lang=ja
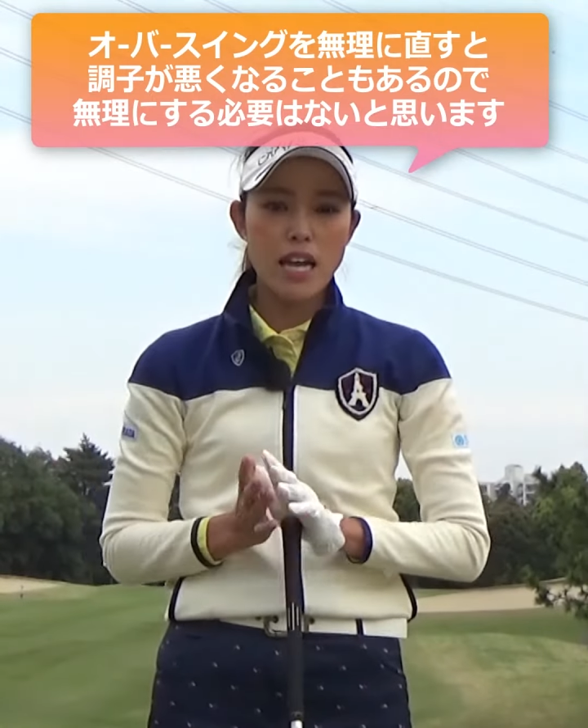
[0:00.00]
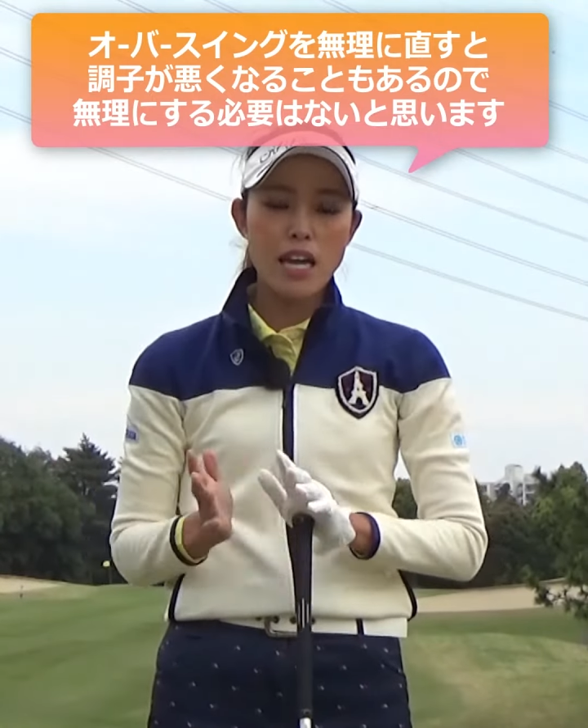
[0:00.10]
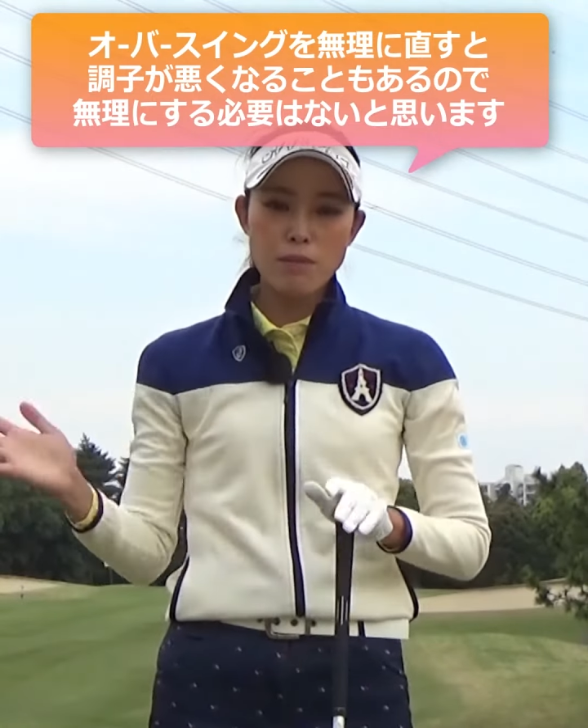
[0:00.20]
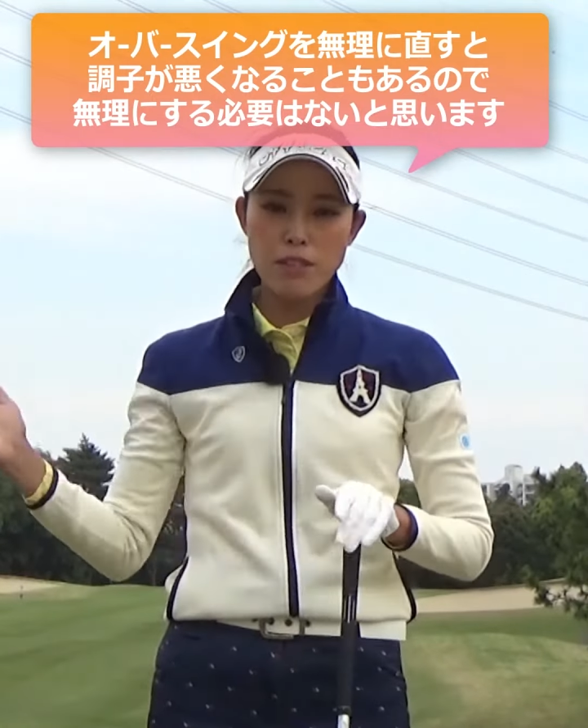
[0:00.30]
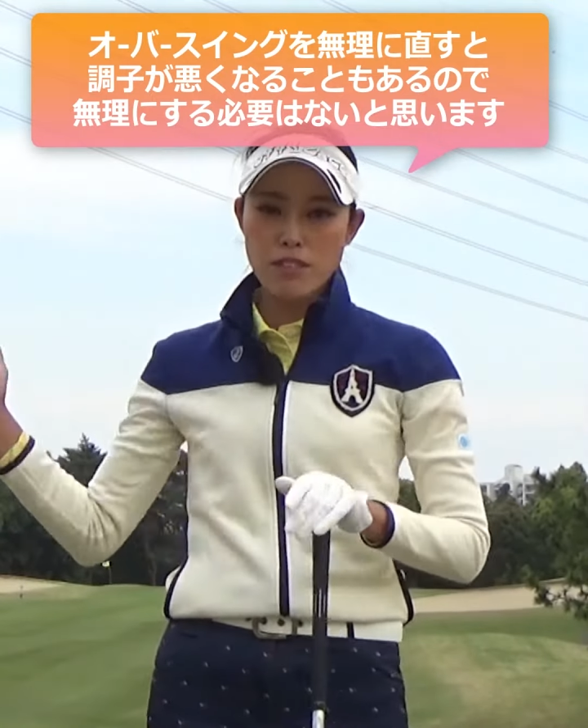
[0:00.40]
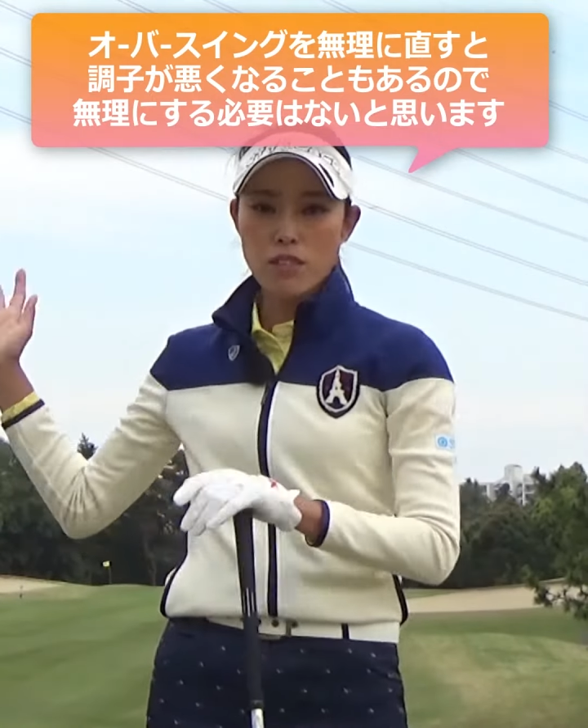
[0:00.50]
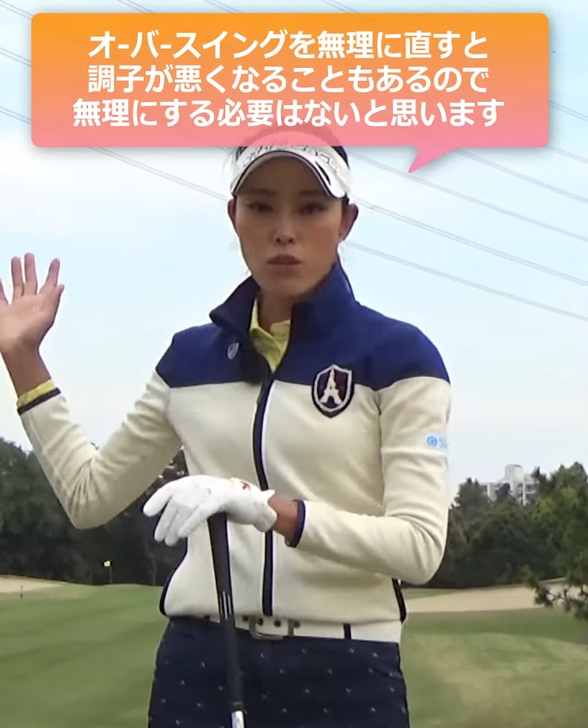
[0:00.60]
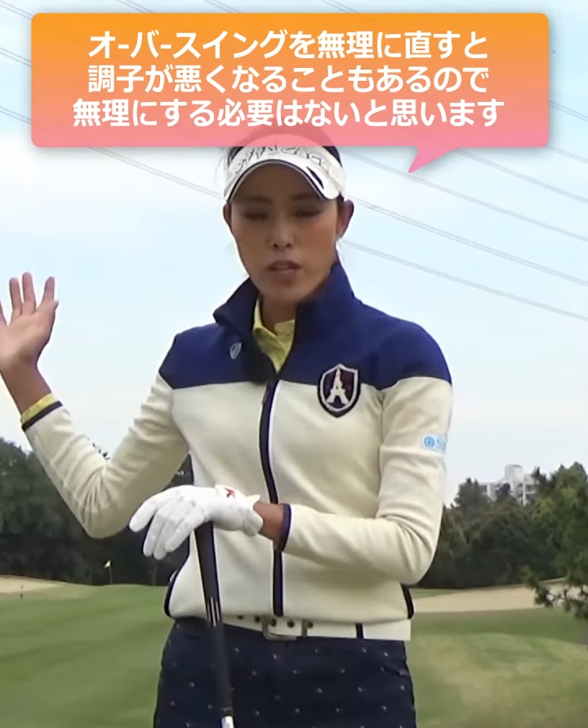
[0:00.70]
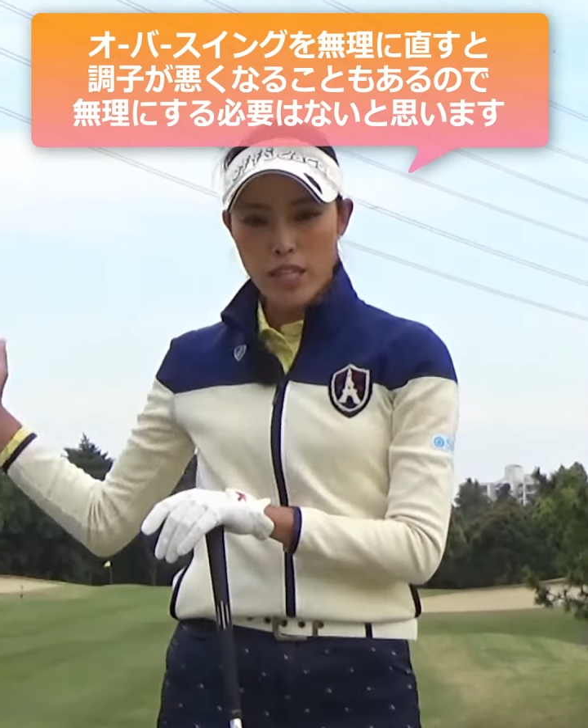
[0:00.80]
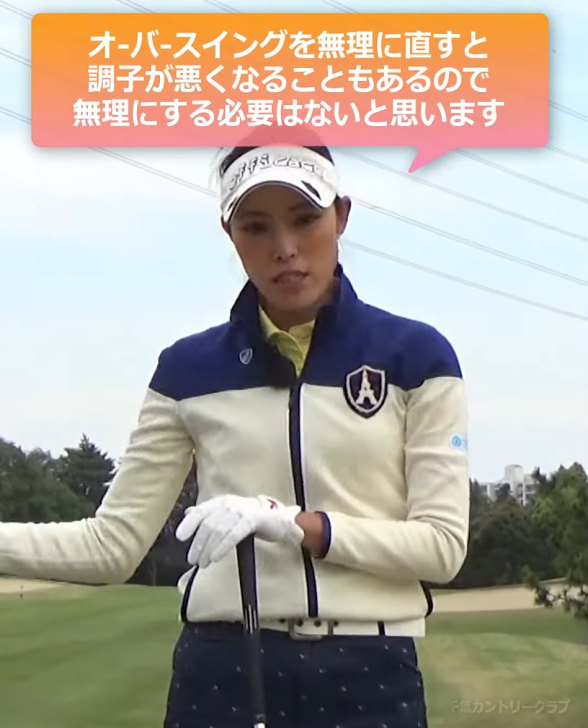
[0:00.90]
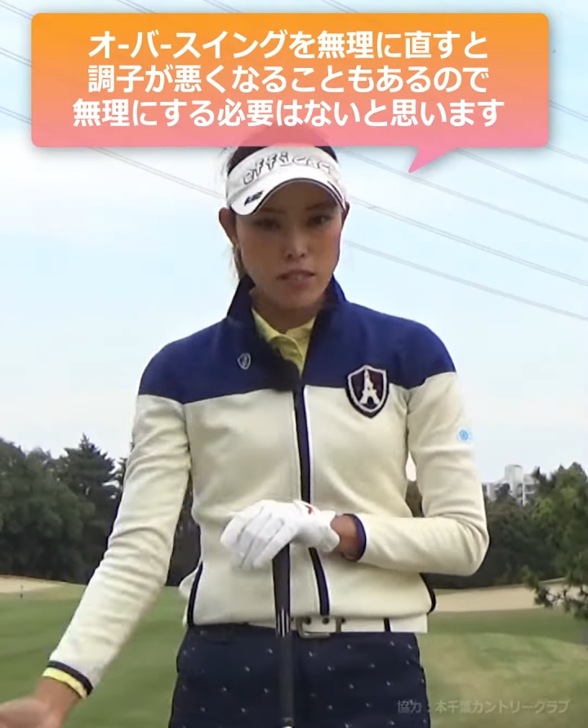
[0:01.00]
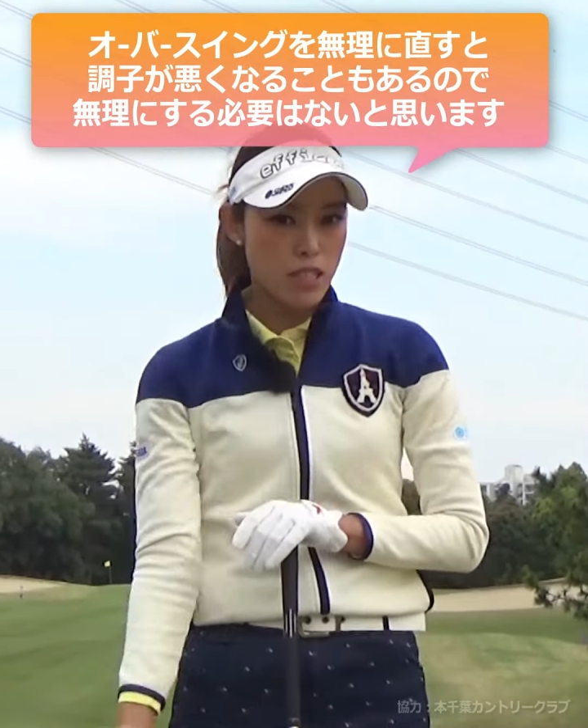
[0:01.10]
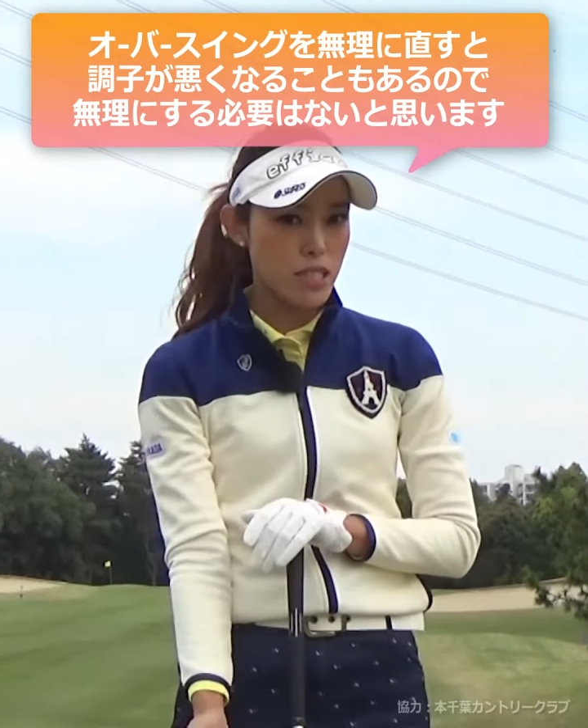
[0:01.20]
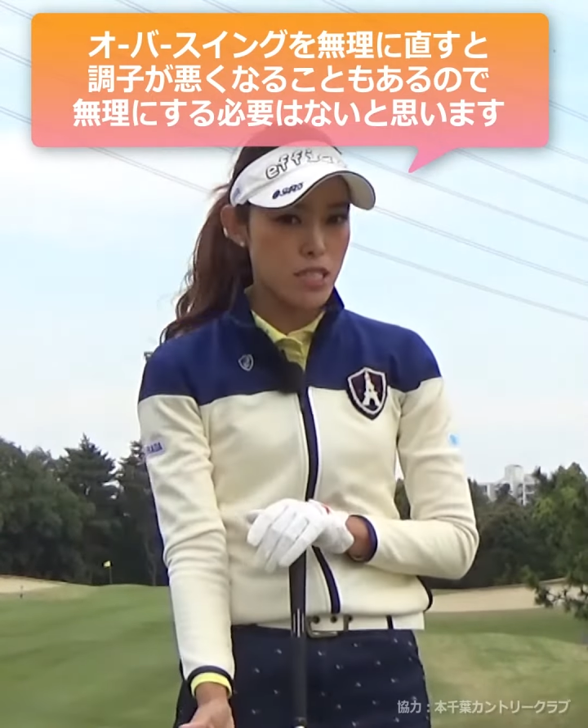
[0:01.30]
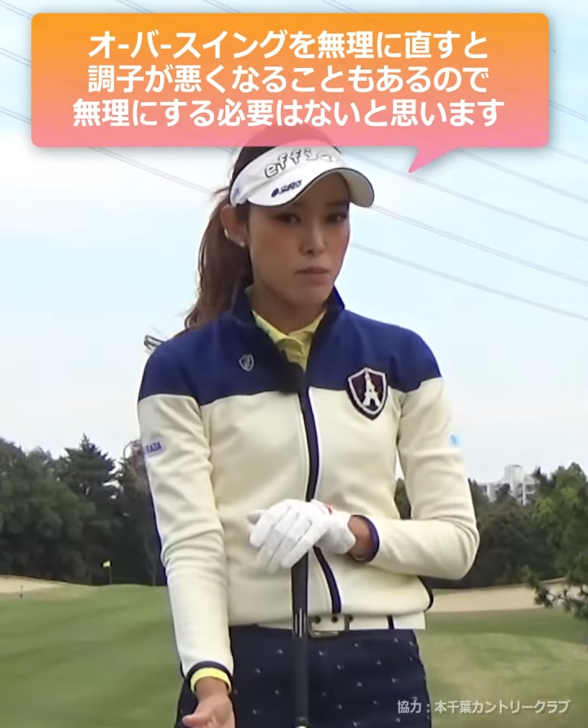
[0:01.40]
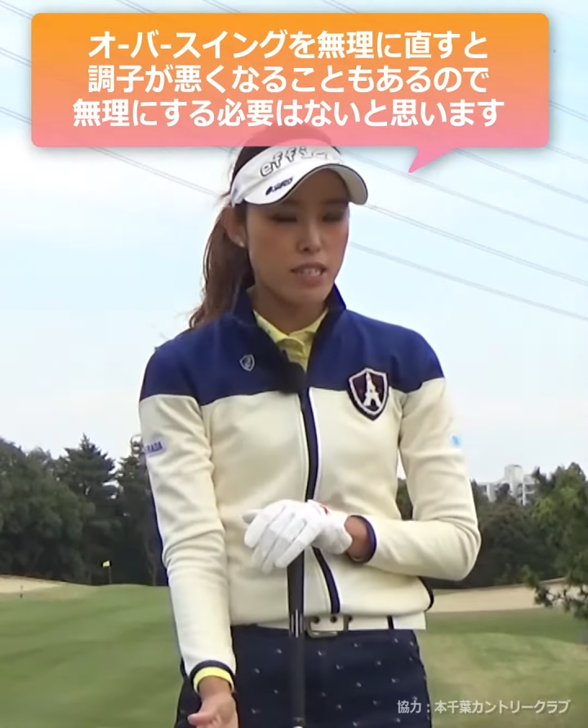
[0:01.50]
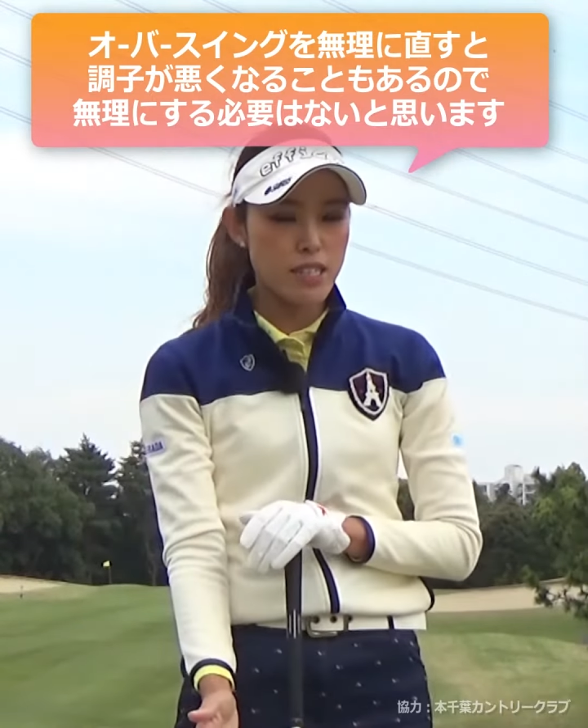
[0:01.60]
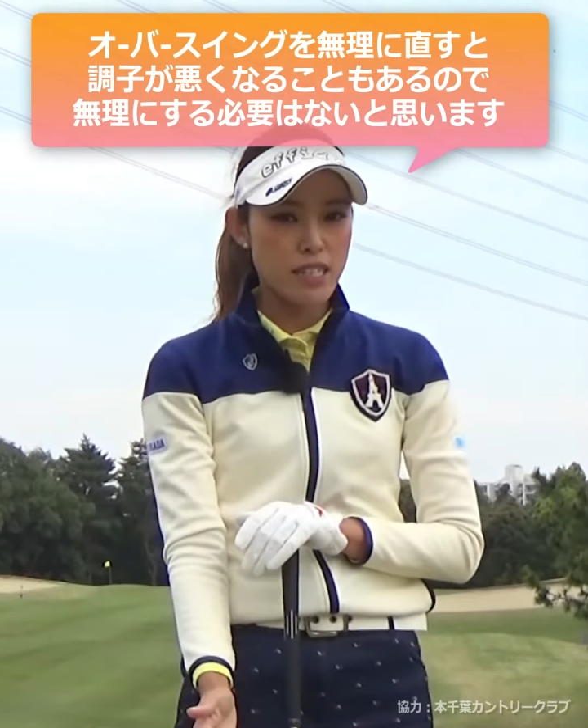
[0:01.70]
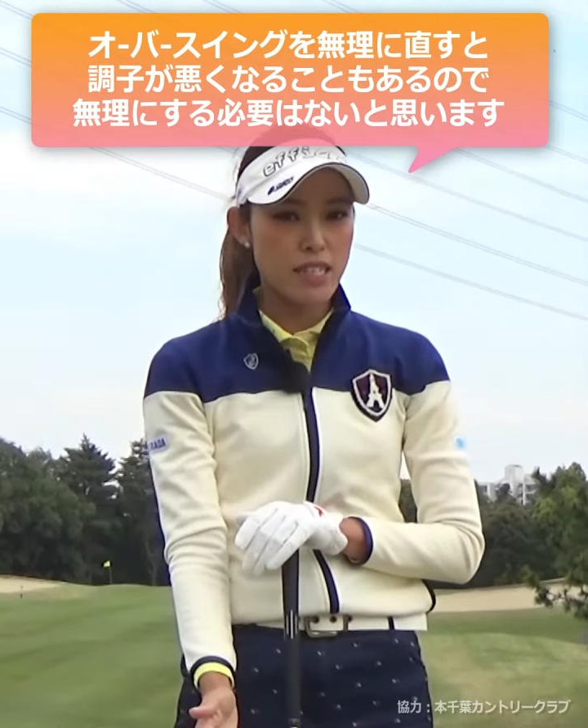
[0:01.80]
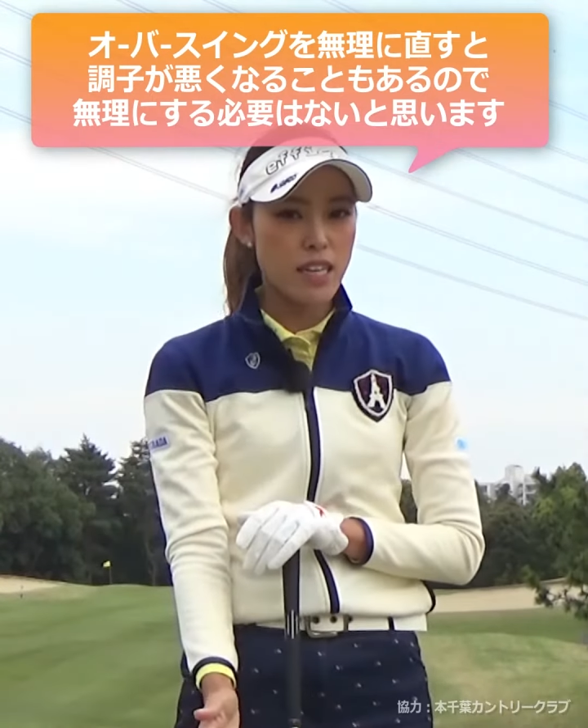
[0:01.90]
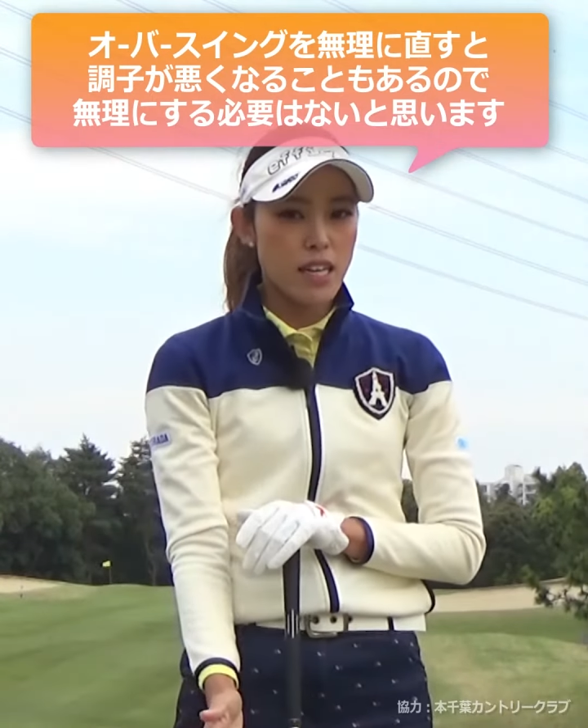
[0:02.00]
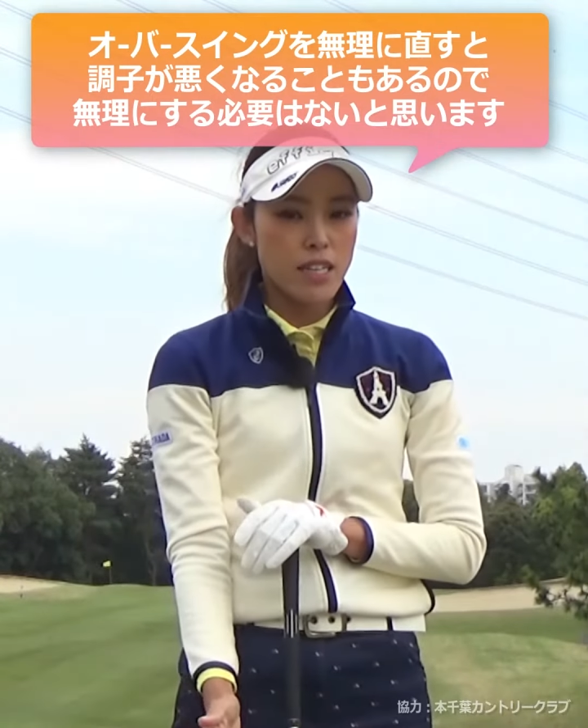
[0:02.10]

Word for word: タイミングが取れなくなってしまったり